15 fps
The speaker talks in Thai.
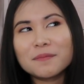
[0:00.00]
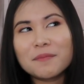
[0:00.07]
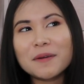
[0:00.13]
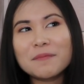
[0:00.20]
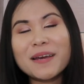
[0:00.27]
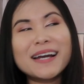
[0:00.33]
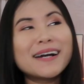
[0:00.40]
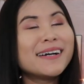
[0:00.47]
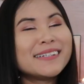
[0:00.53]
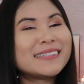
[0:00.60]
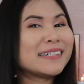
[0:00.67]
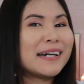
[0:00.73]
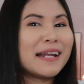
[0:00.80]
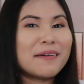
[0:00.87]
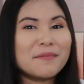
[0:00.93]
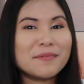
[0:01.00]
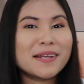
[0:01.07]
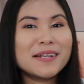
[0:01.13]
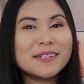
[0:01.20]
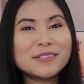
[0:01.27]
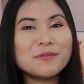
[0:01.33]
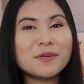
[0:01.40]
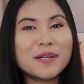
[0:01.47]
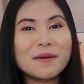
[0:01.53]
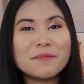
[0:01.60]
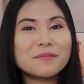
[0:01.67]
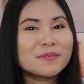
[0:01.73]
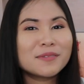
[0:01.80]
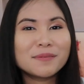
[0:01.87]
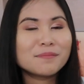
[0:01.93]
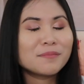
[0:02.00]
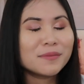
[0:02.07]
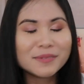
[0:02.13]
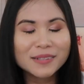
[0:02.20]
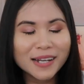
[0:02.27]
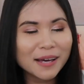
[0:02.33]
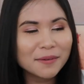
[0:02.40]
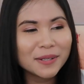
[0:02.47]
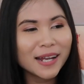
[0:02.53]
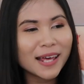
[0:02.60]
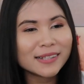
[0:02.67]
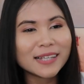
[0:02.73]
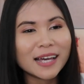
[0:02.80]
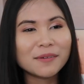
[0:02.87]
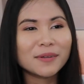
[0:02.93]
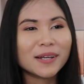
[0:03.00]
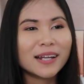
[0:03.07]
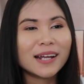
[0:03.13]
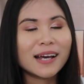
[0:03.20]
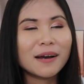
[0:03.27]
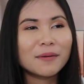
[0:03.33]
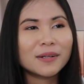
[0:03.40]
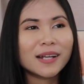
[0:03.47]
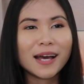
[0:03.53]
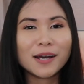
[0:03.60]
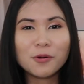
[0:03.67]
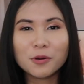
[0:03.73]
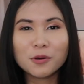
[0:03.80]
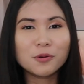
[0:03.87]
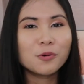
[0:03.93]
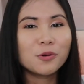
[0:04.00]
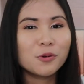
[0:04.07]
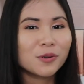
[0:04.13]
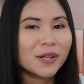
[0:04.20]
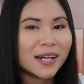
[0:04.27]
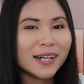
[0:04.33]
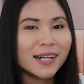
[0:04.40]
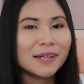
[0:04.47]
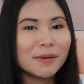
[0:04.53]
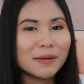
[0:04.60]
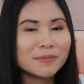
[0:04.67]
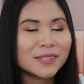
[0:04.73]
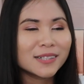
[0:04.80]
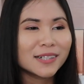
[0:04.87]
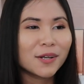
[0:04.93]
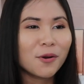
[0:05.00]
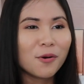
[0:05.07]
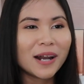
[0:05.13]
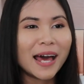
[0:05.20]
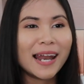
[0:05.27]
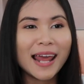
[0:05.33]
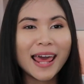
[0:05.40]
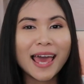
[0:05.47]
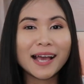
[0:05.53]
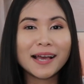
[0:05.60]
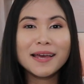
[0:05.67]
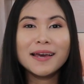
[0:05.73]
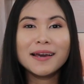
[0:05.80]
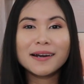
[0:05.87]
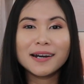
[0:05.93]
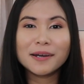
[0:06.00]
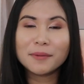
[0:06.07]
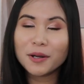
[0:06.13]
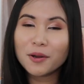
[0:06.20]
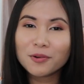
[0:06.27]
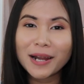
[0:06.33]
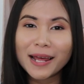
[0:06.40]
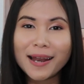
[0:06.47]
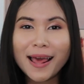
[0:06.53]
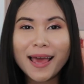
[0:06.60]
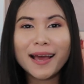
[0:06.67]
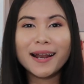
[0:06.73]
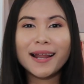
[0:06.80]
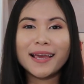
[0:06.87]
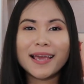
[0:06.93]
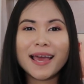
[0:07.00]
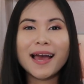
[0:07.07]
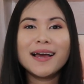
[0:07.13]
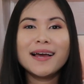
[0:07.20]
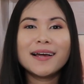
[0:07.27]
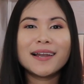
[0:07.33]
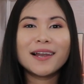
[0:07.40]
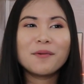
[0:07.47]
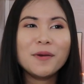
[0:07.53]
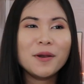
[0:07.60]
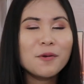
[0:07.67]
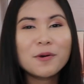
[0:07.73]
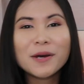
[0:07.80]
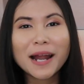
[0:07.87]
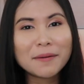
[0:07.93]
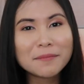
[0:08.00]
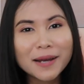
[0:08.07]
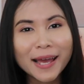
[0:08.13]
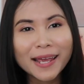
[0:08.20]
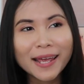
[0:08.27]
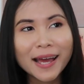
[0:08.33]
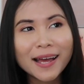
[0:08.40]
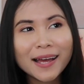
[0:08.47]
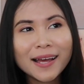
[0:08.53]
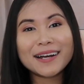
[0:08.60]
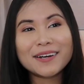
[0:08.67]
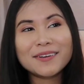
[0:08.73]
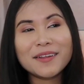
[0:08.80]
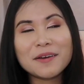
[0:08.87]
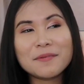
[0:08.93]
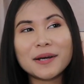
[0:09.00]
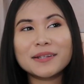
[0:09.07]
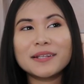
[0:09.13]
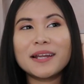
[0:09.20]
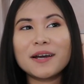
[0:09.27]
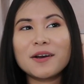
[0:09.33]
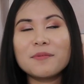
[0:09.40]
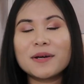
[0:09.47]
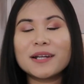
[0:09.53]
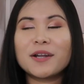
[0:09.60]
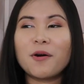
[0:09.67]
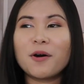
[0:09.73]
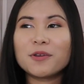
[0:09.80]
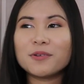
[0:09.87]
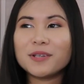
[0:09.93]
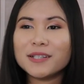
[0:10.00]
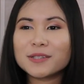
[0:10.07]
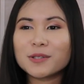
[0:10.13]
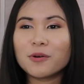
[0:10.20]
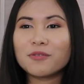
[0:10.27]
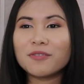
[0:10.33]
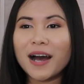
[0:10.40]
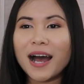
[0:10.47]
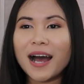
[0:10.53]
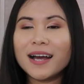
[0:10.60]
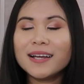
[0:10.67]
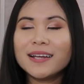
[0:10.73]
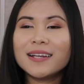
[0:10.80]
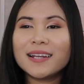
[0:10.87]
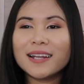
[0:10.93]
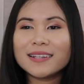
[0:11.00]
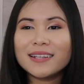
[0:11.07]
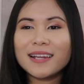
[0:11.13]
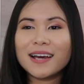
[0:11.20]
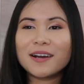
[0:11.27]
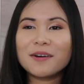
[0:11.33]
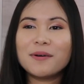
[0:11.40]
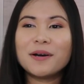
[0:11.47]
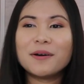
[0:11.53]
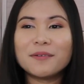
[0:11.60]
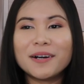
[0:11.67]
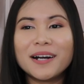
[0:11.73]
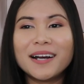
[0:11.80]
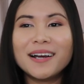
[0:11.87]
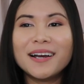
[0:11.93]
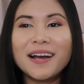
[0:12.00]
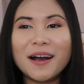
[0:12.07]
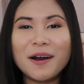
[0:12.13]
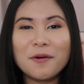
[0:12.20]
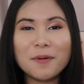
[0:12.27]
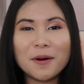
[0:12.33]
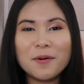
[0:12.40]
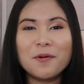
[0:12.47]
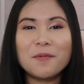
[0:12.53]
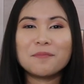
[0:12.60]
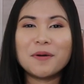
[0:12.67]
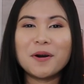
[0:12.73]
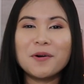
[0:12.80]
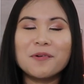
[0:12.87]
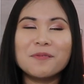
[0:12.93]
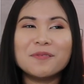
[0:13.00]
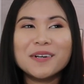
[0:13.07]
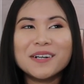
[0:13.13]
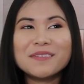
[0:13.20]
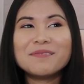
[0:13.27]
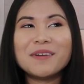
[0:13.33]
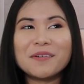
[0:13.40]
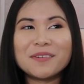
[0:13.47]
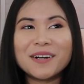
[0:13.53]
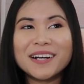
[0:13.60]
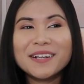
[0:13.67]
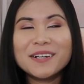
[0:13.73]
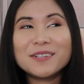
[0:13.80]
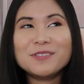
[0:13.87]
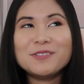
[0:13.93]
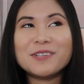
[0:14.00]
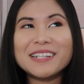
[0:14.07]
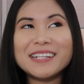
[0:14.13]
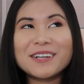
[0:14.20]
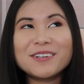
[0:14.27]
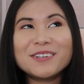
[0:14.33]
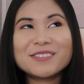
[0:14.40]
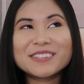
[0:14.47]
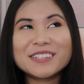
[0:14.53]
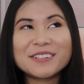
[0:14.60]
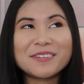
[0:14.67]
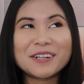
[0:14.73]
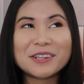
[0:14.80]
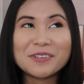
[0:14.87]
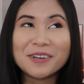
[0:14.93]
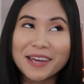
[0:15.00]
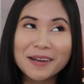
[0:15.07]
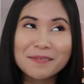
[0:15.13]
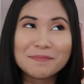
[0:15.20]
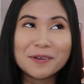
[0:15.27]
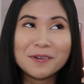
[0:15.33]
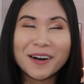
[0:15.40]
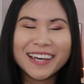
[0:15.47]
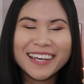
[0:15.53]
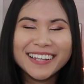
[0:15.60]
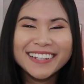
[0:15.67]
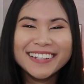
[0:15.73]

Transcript: มันไม่เคยเจอแบบนี้ในชีวิตอะตีน่าไม่แน่ใจเหมือนกันนะคะว่าถ้าคนดูอยู่ถ้าเคยแบบเจอโรคร้ายแรง เคยเป็นโรคร้ายแรงอะไรเงี้ย แล้วไม่รู้ว่าทำไงอะะเข้าใจว่าตีน่าก็มานอนอยู่ที่โซฟา แล้วตีน่าก็แบบว่า เอาผ้าห่มมาห่ม แบบว่าอยู่ดีก็รู้สึกว่าตัวเองป่วย